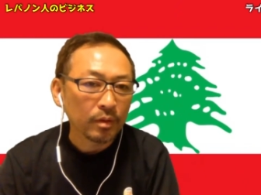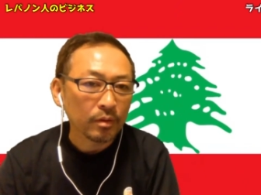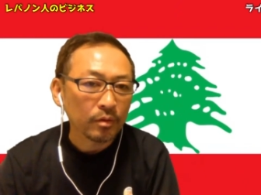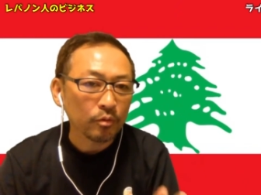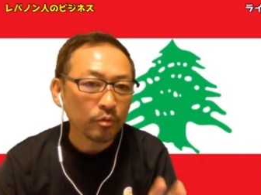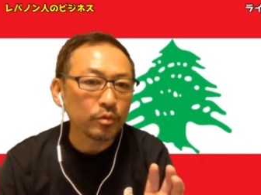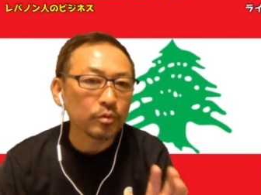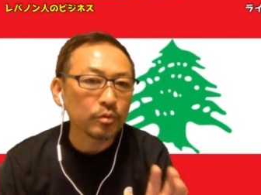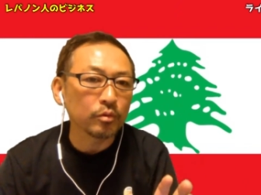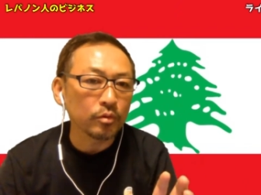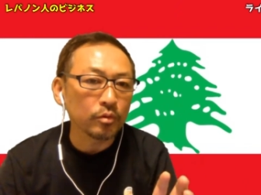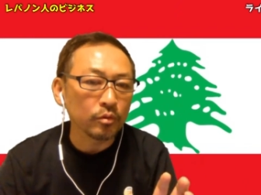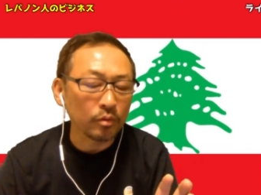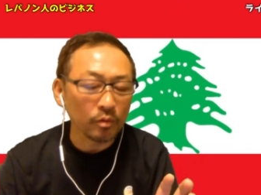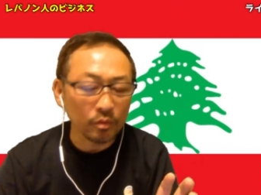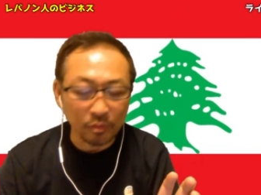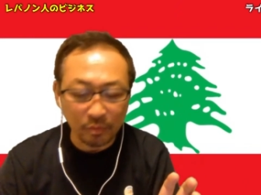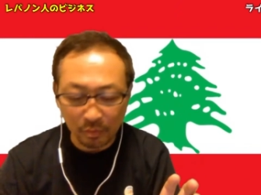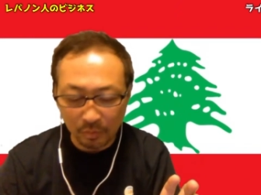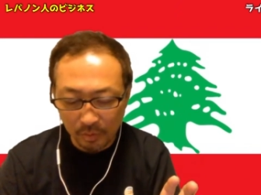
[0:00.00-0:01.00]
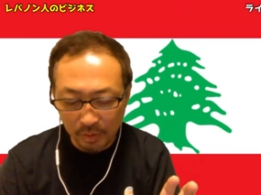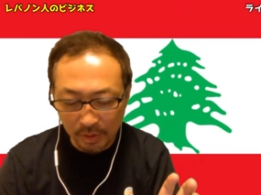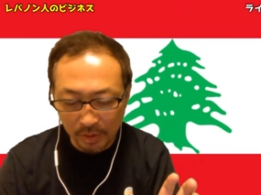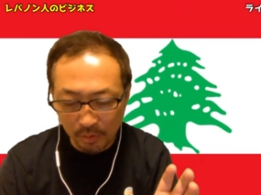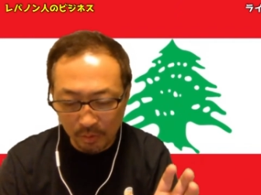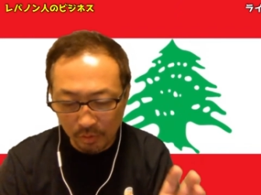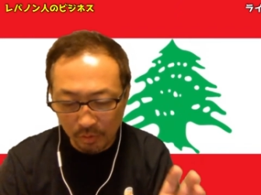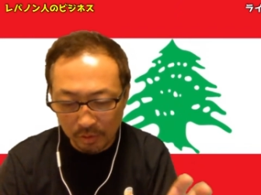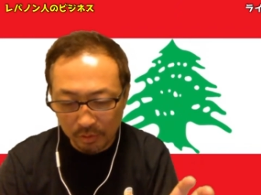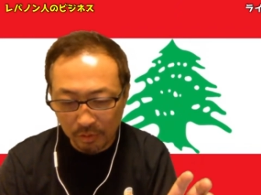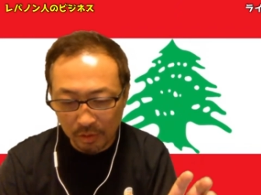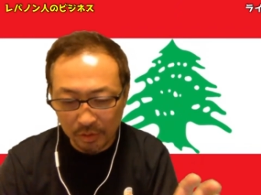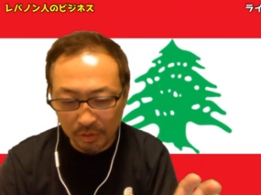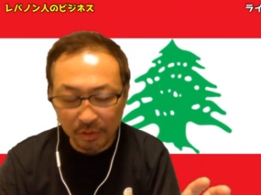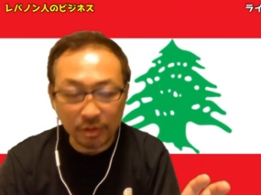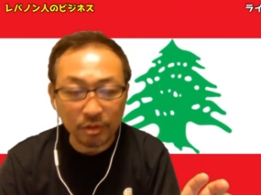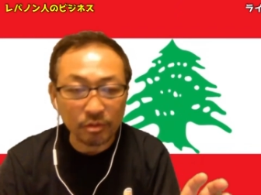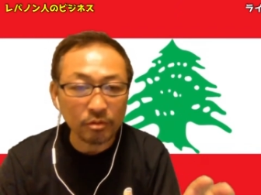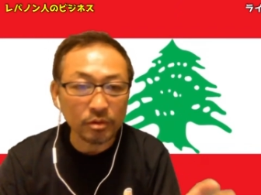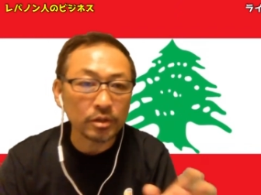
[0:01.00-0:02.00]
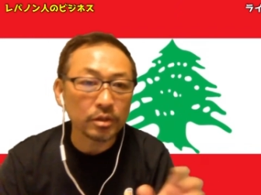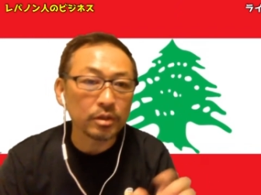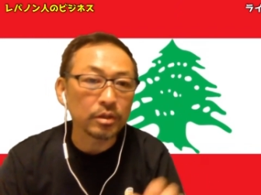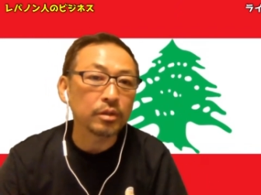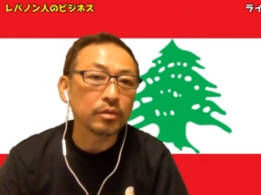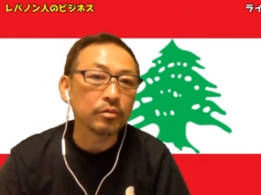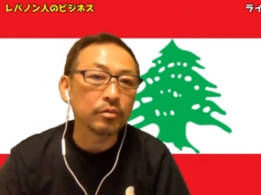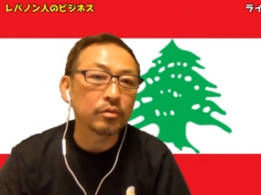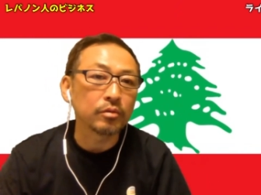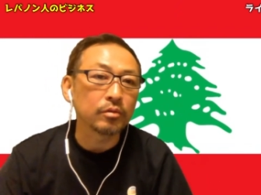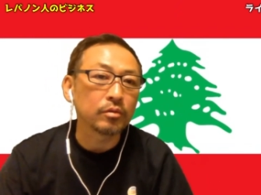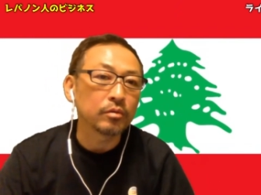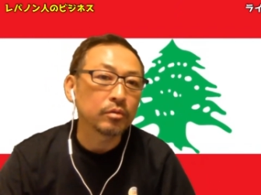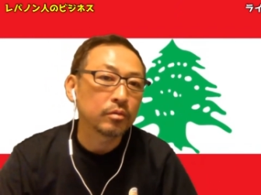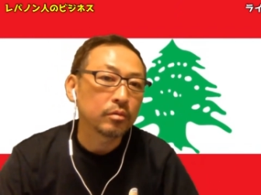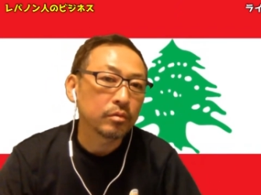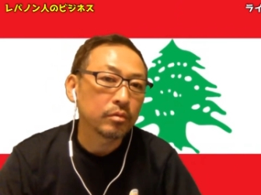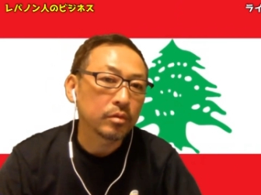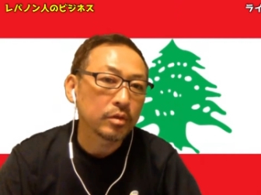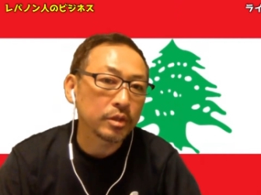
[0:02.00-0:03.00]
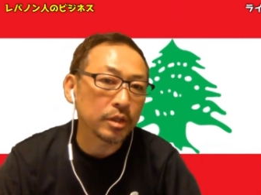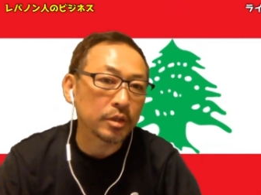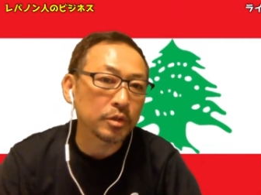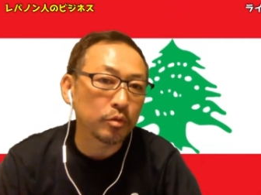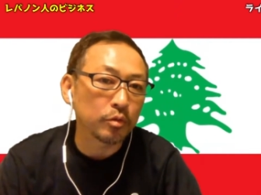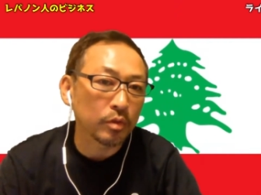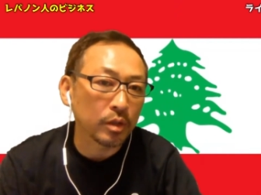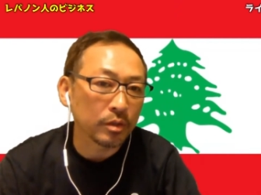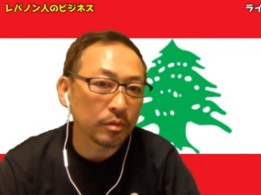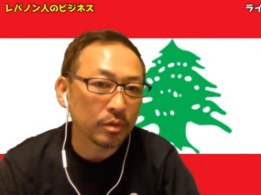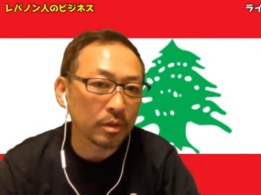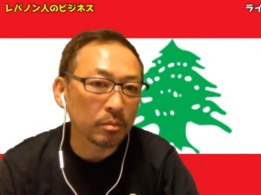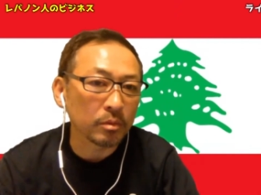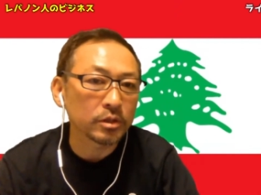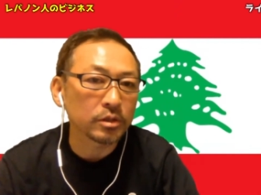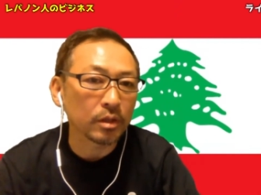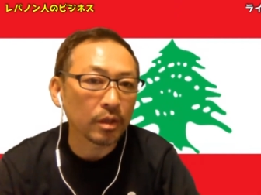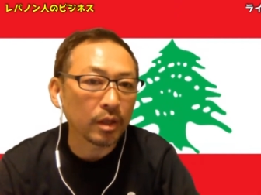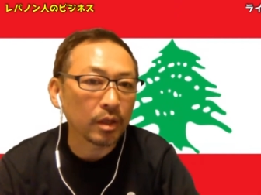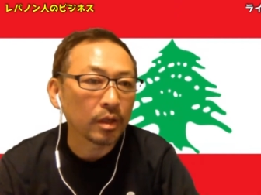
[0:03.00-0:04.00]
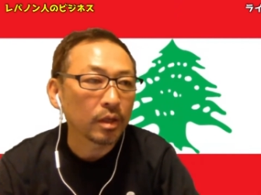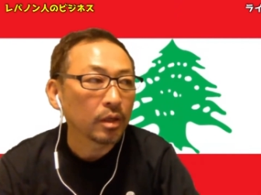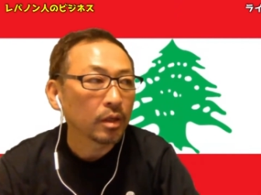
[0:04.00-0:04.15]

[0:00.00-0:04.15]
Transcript: ということをエコアトランティックシティの社長は言ってましたね。